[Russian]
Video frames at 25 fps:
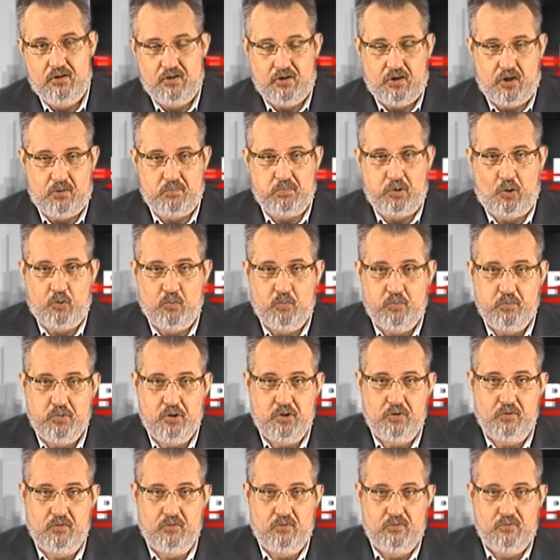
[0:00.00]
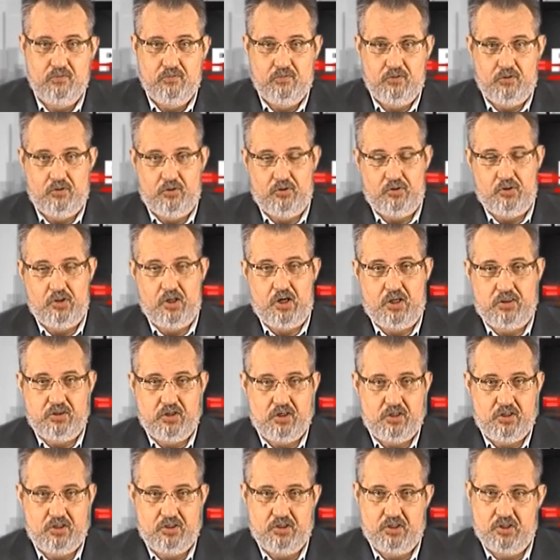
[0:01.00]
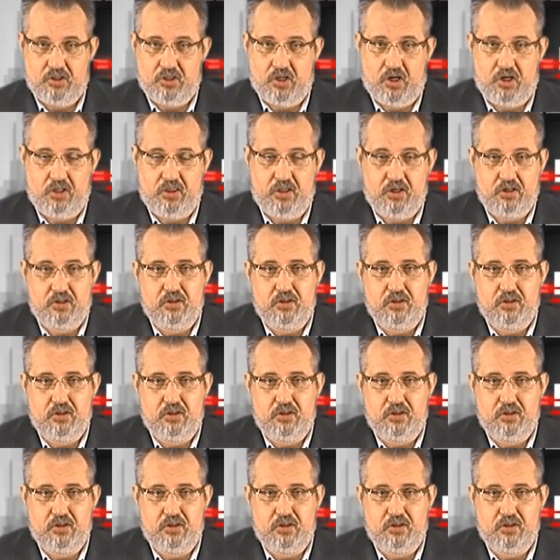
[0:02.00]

обрубил, надо и не надо.